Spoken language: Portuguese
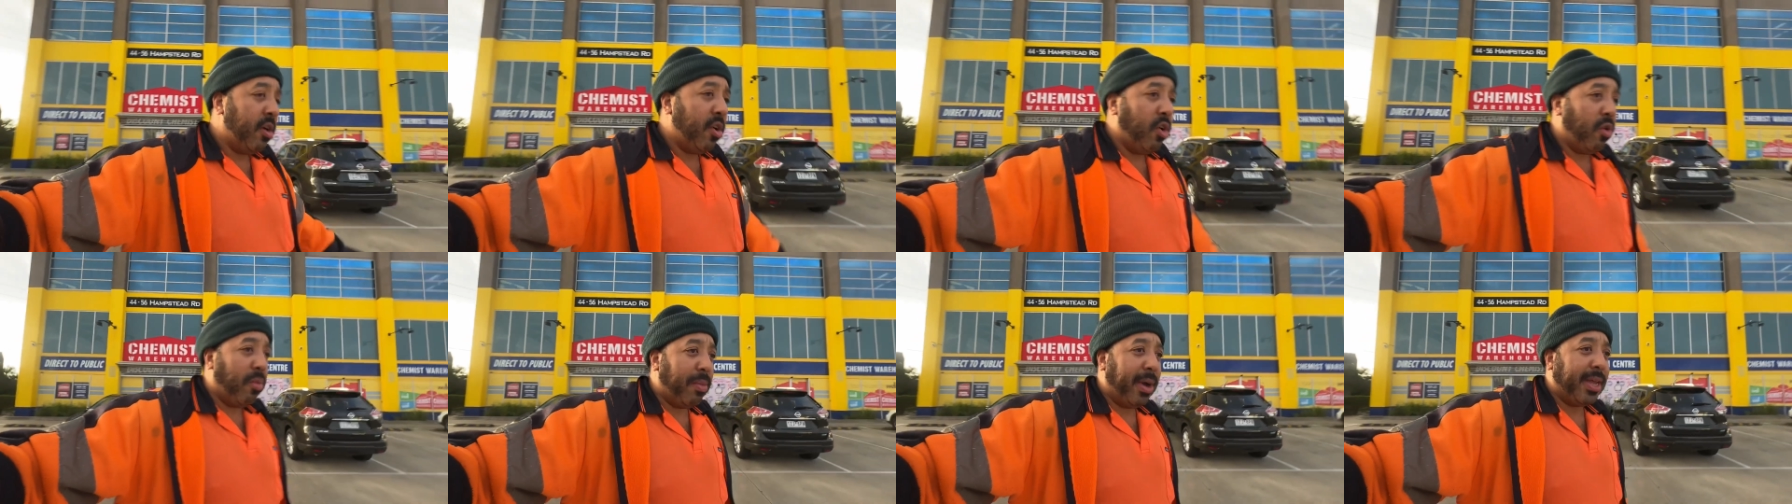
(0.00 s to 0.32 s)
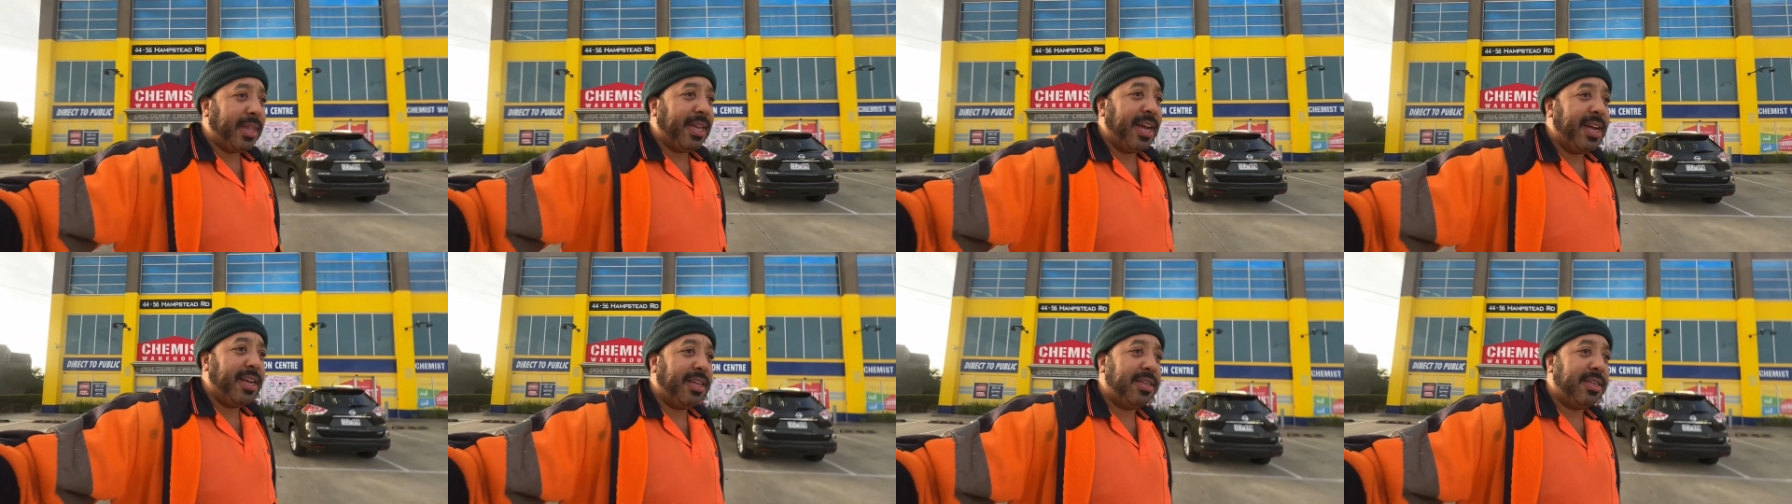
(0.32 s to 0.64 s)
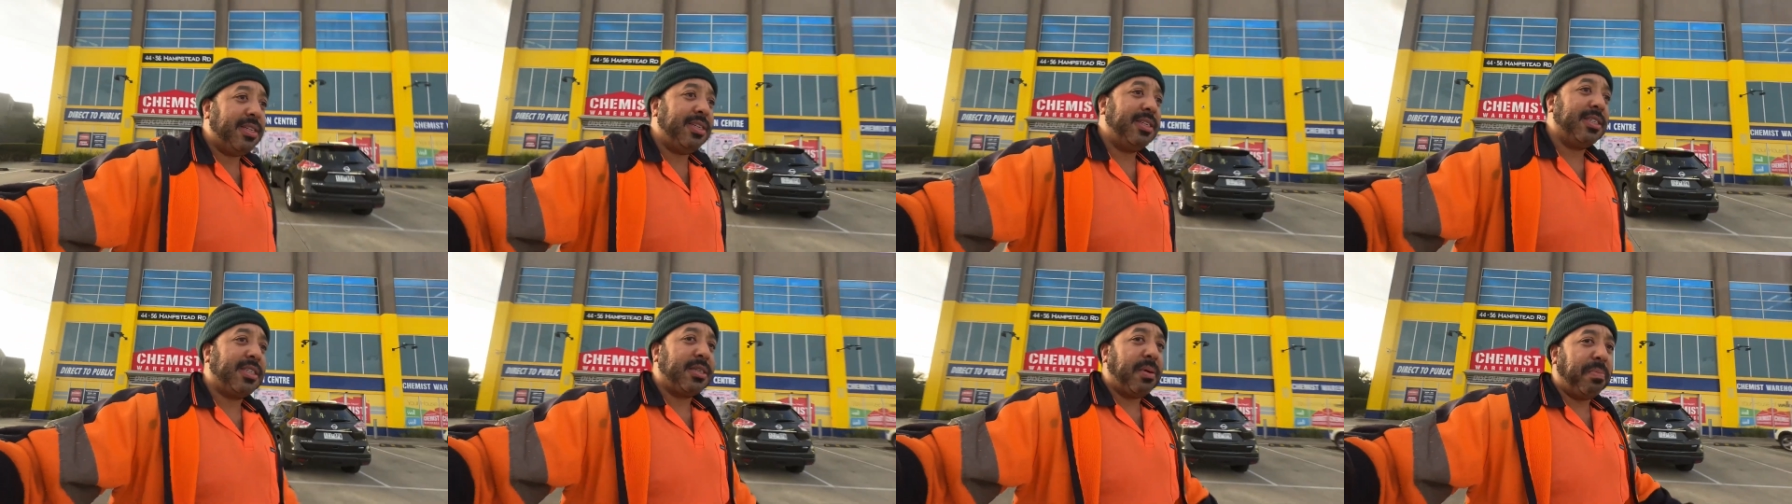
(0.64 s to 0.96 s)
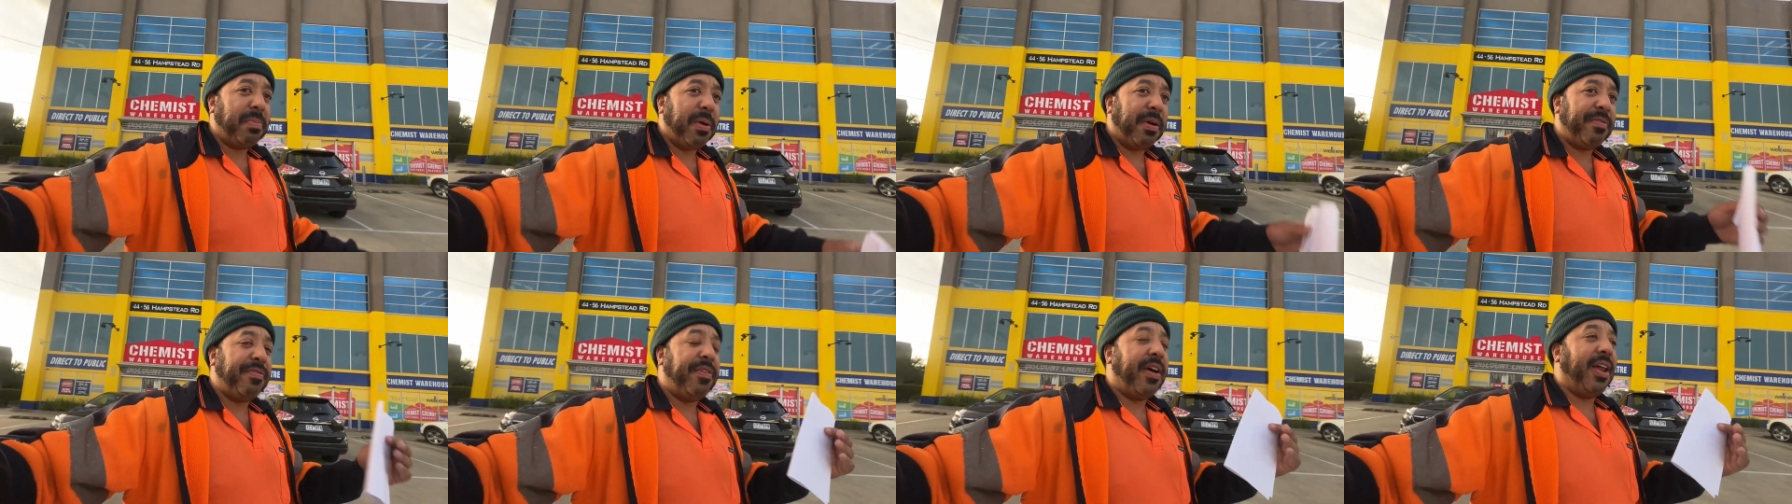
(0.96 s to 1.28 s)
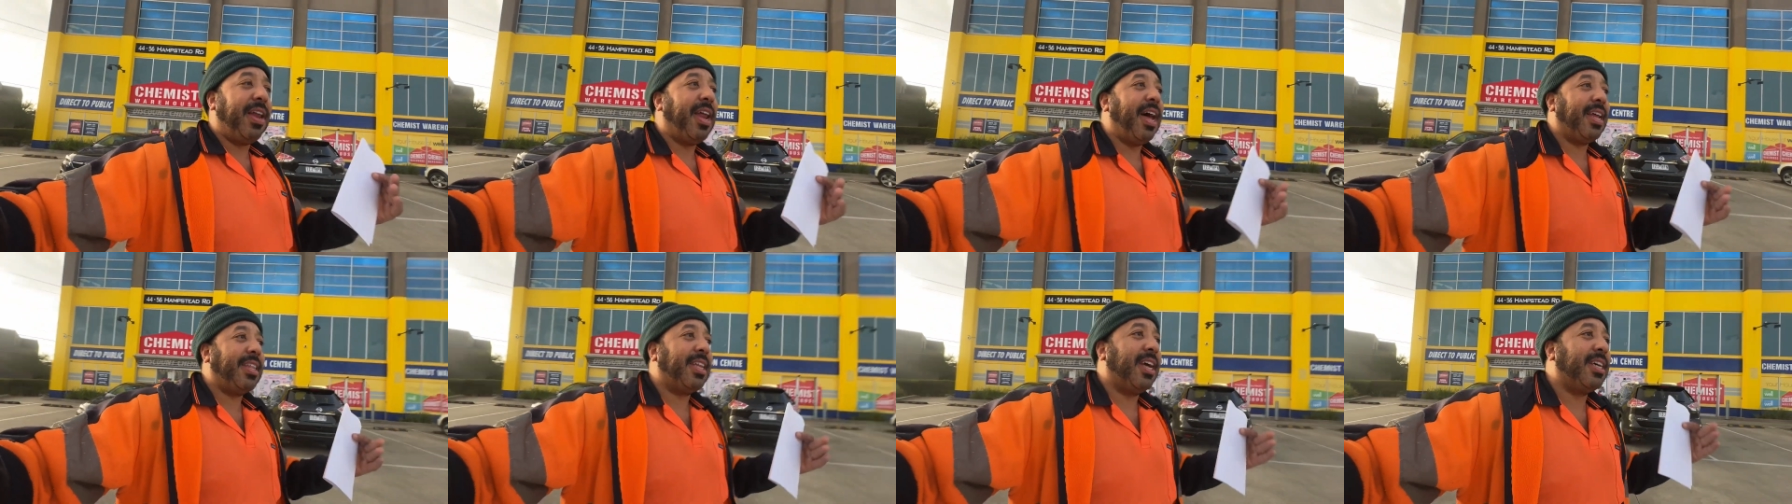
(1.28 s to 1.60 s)
uma dentista para
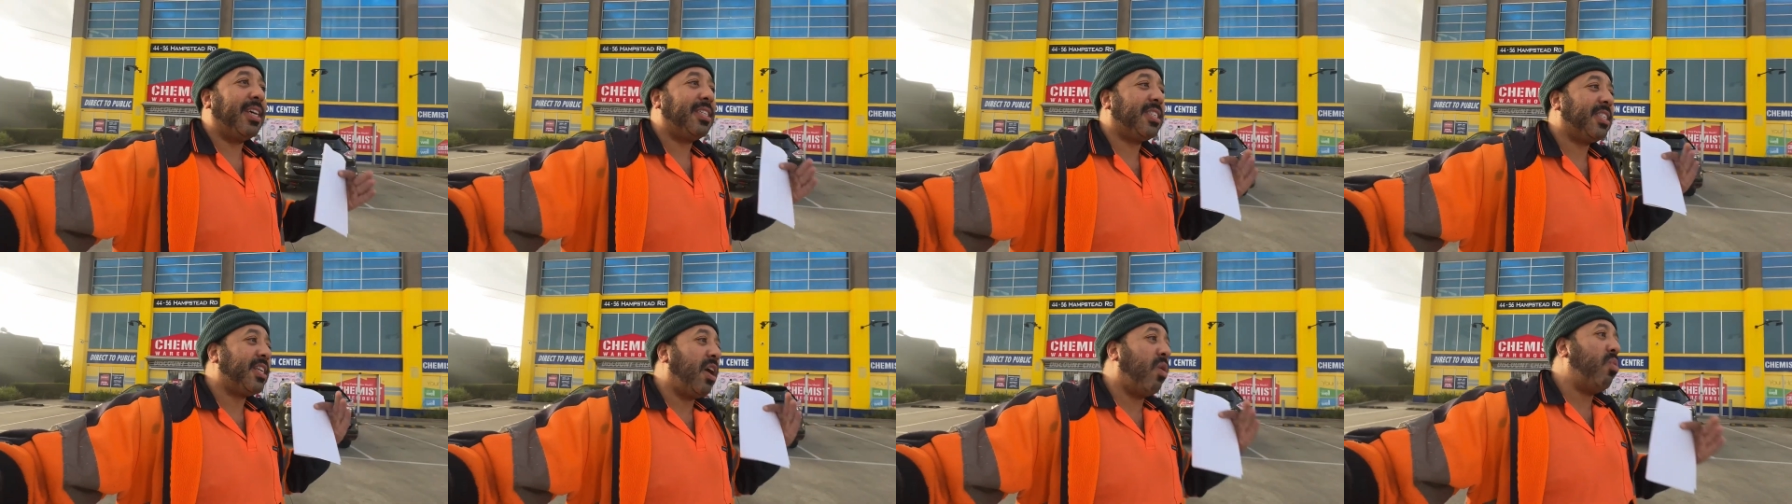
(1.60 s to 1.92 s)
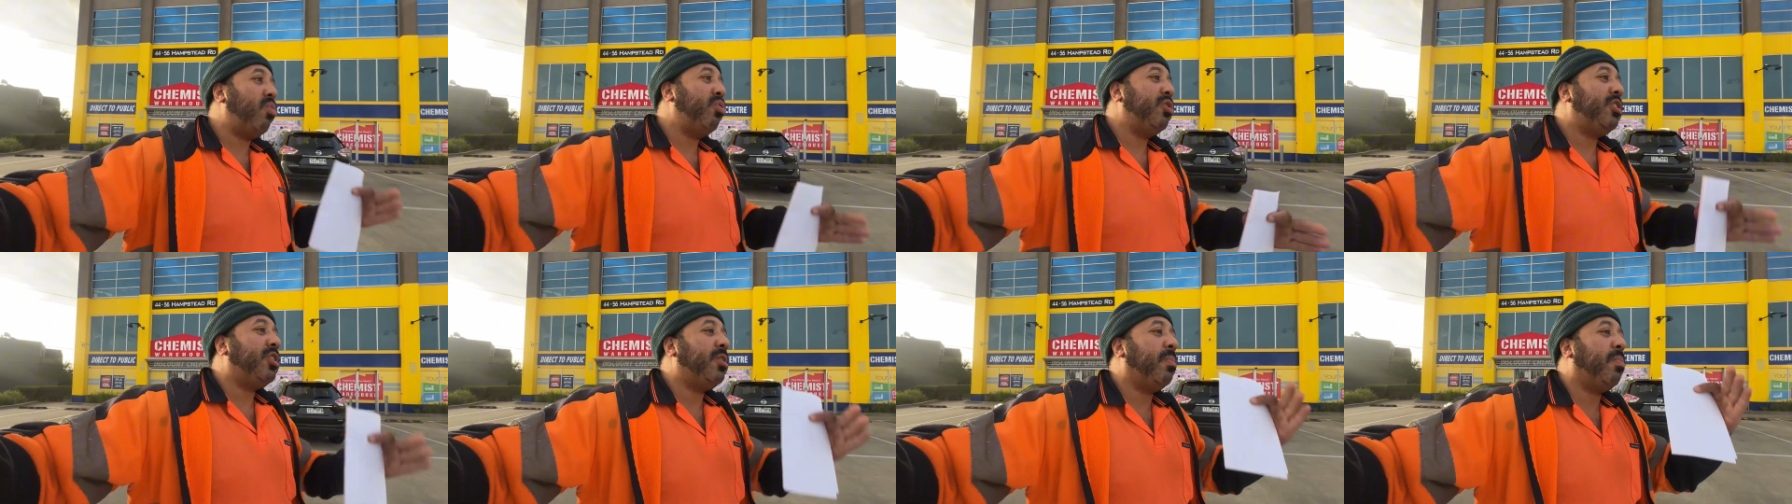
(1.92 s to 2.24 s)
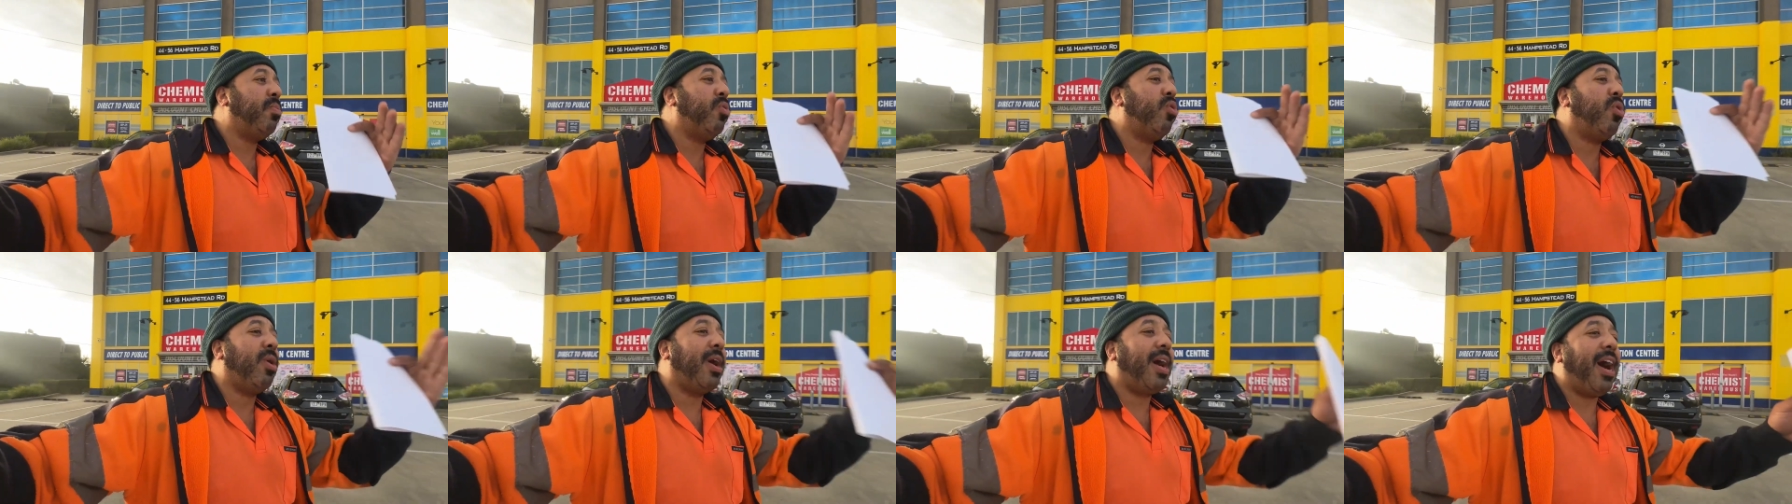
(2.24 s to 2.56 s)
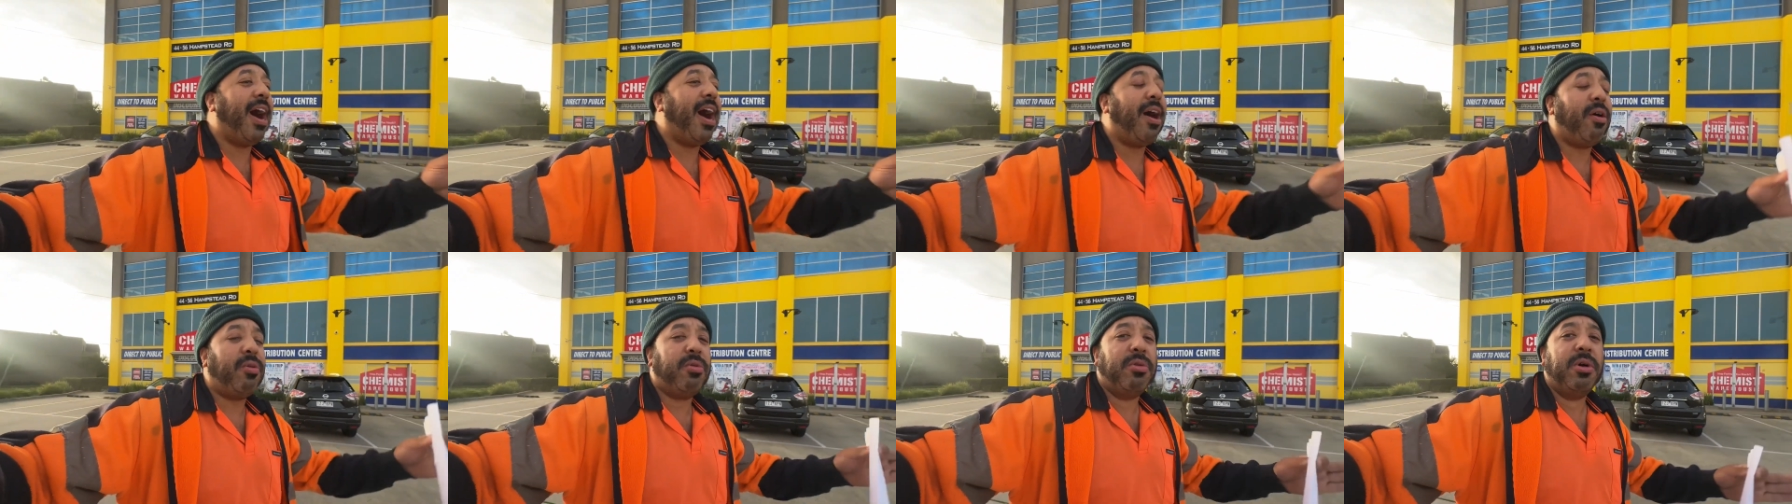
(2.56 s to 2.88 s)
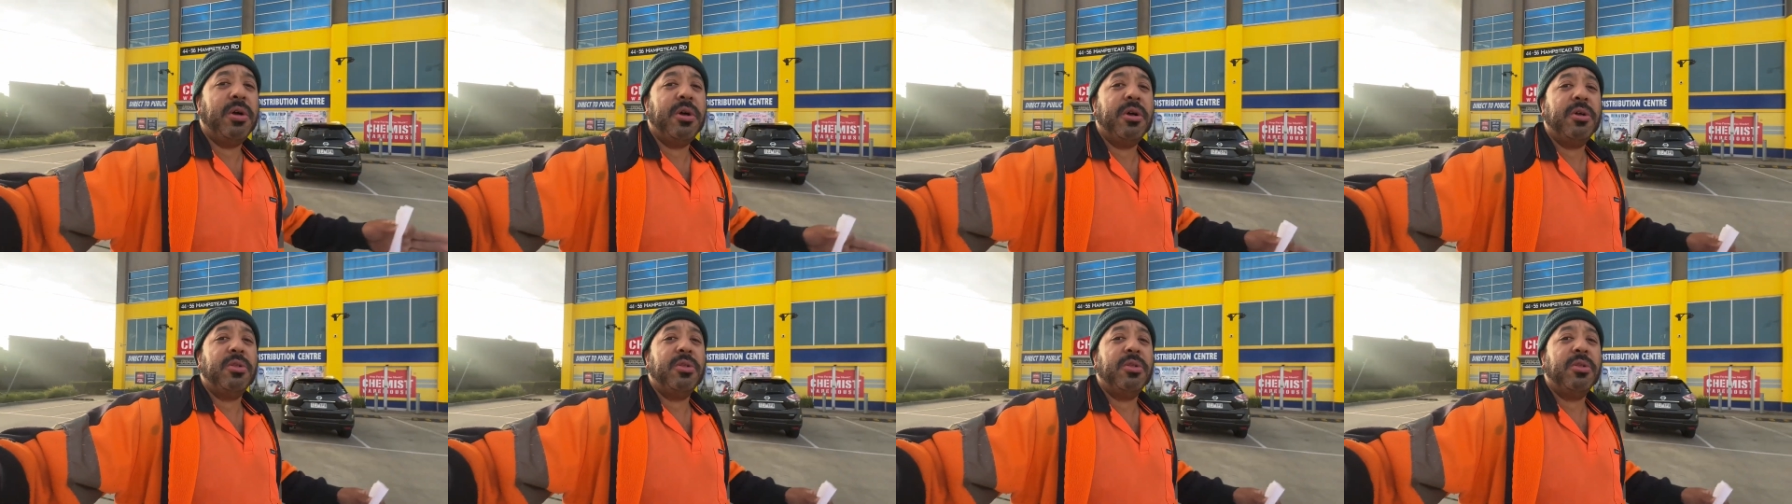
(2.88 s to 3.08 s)
falar da saúde bucal